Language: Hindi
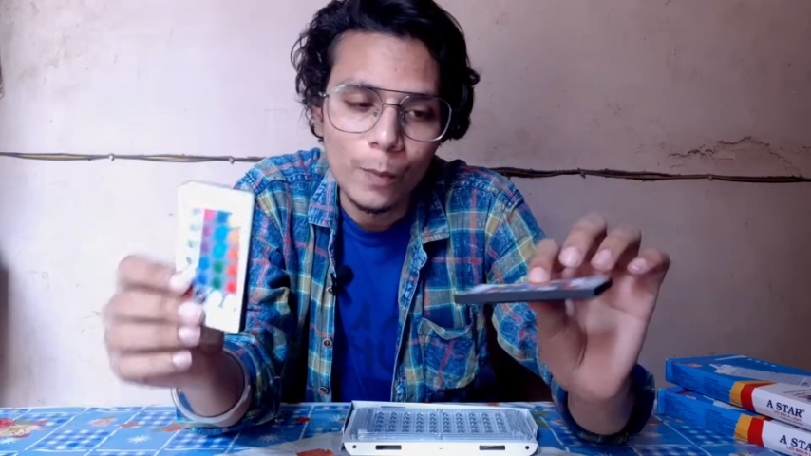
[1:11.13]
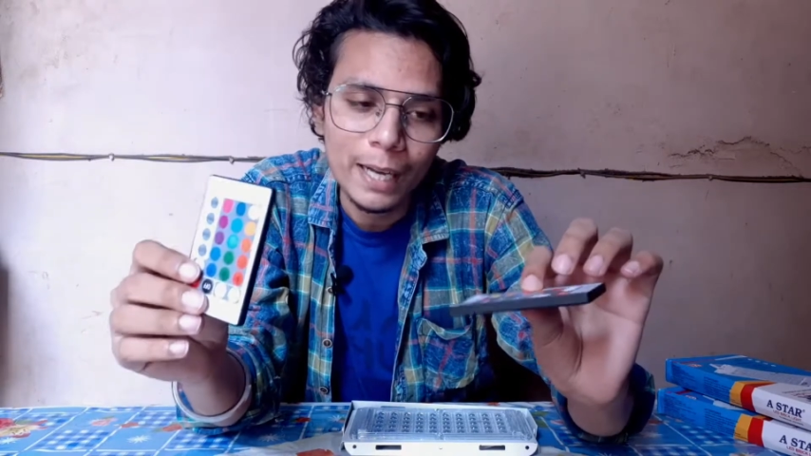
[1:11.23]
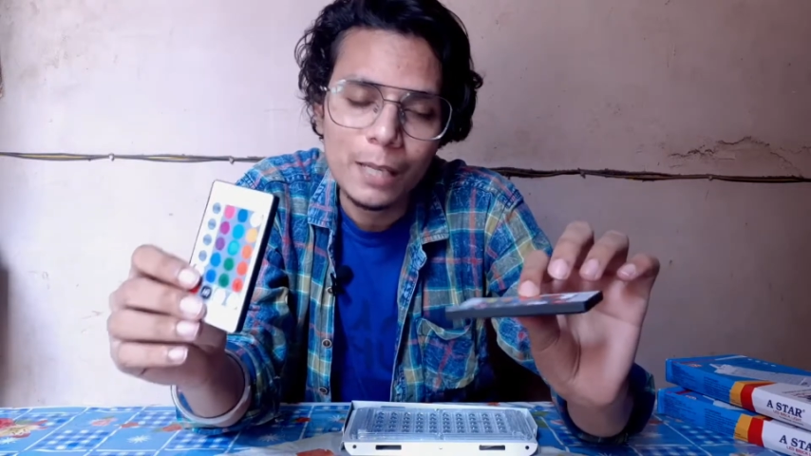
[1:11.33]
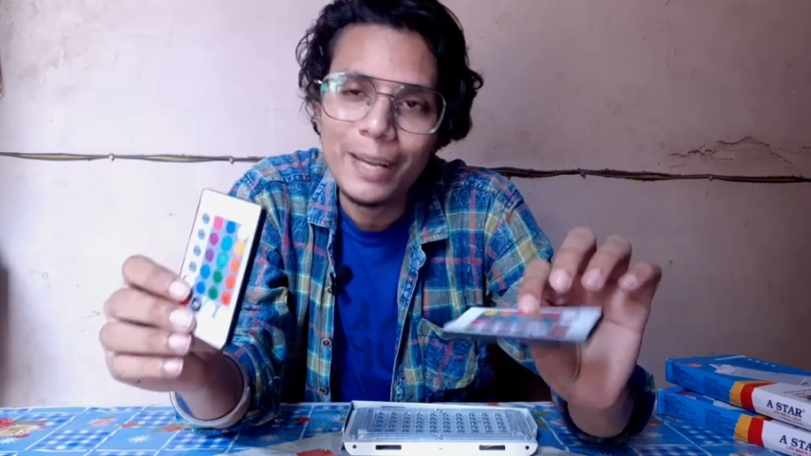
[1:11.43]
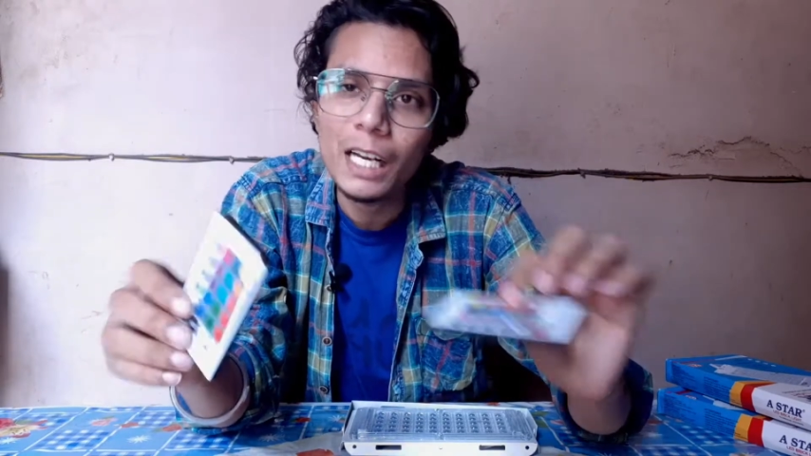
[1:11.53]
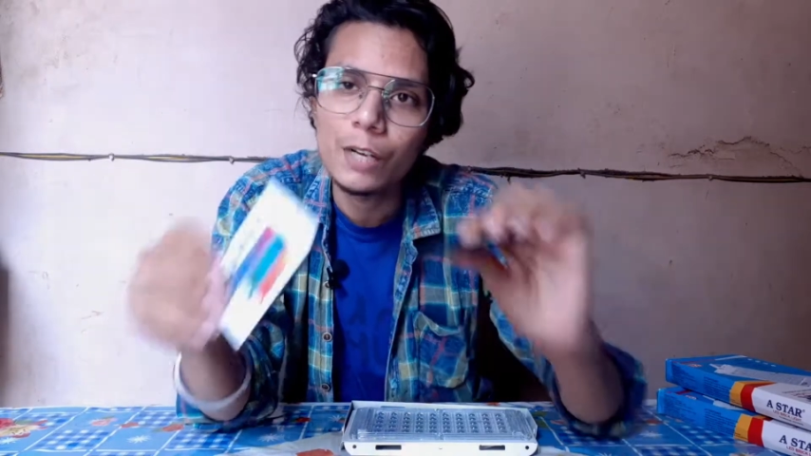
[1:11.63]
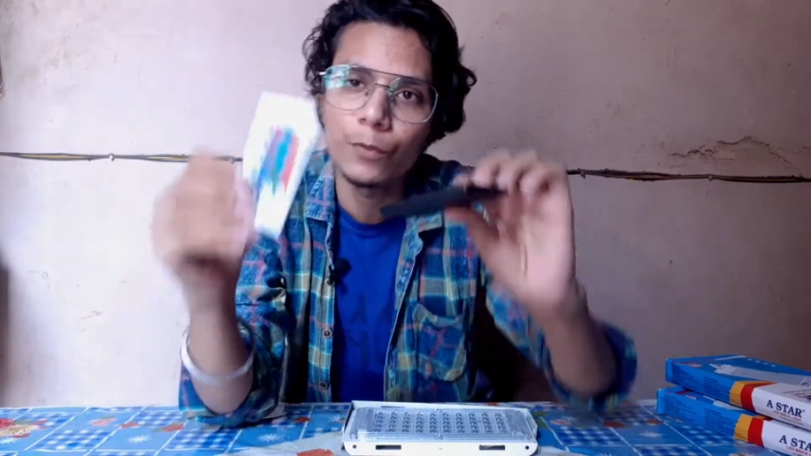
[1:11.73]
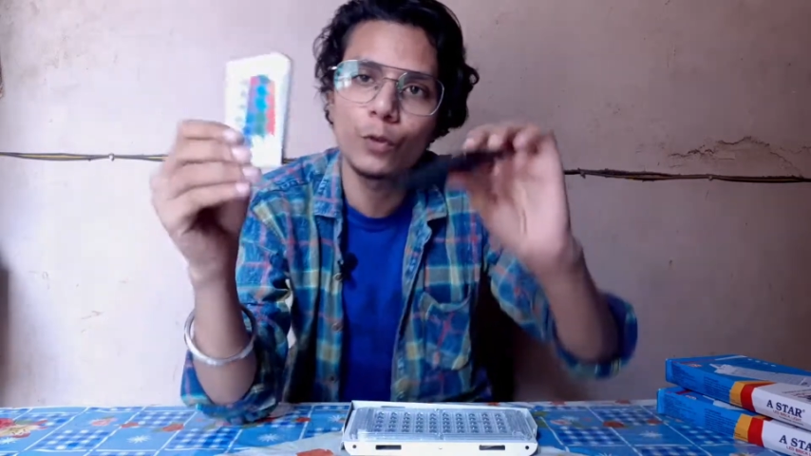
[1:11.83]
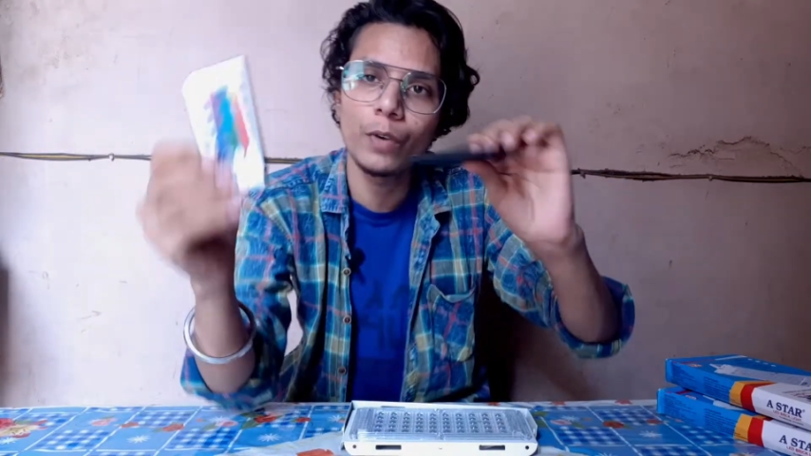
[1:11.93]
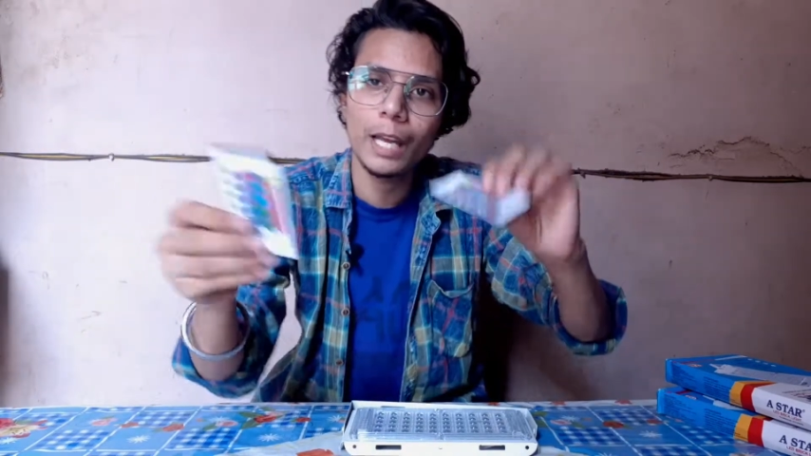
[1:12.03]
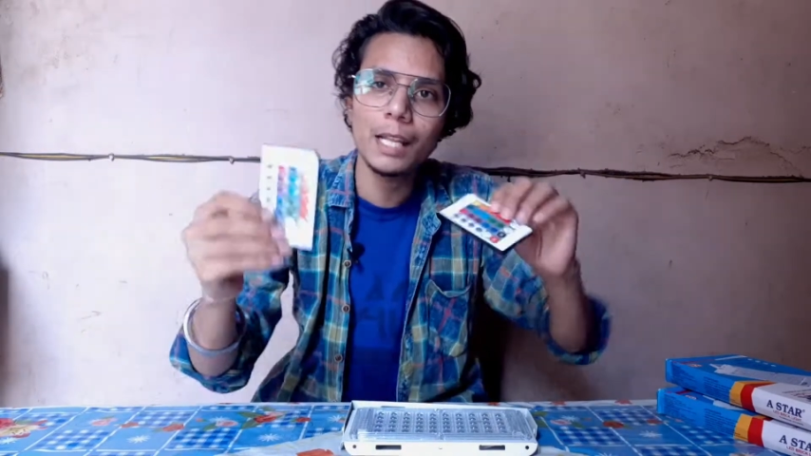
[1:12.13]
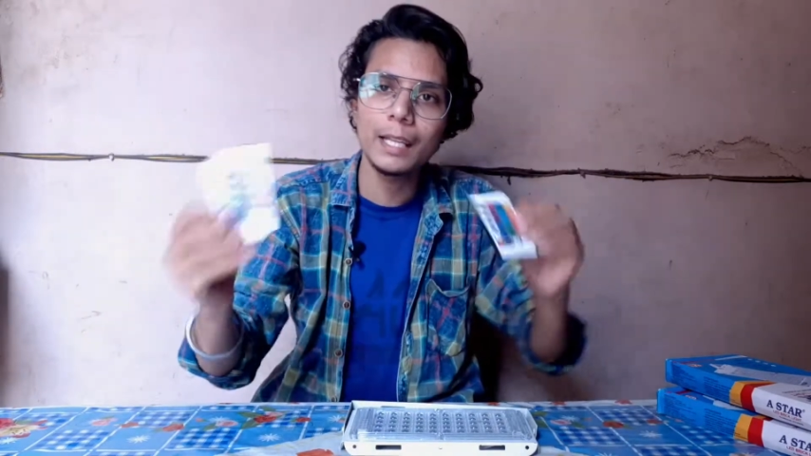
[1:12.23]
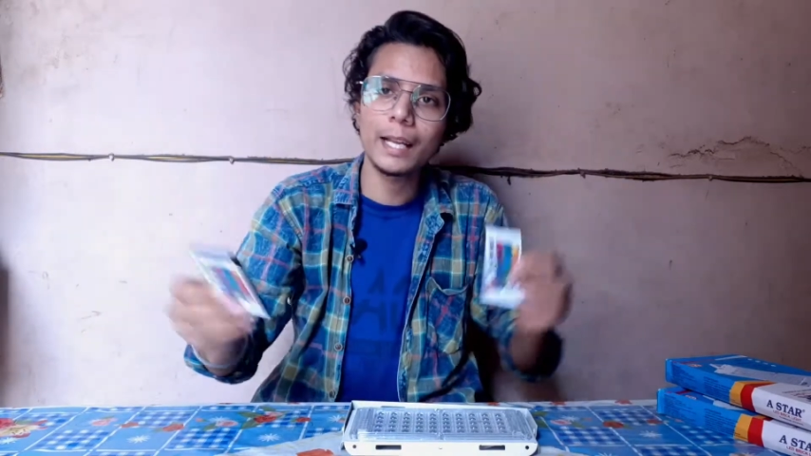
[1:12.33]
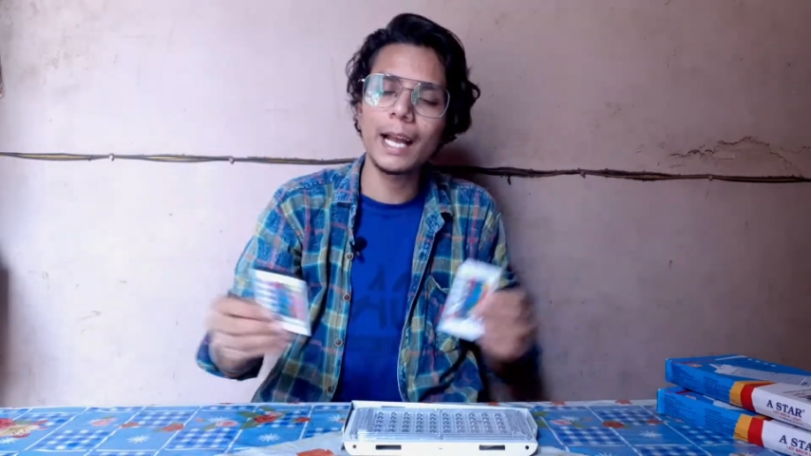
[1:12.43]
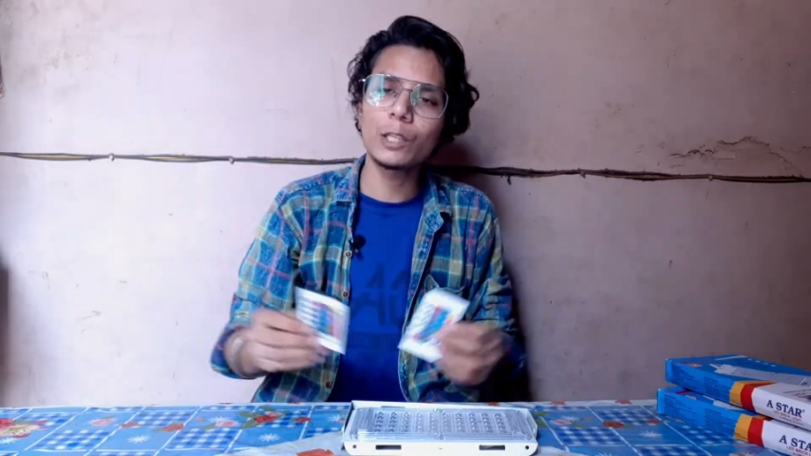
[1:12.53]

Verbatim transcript: बाकी मैंने रिव्यू वगैरह देखा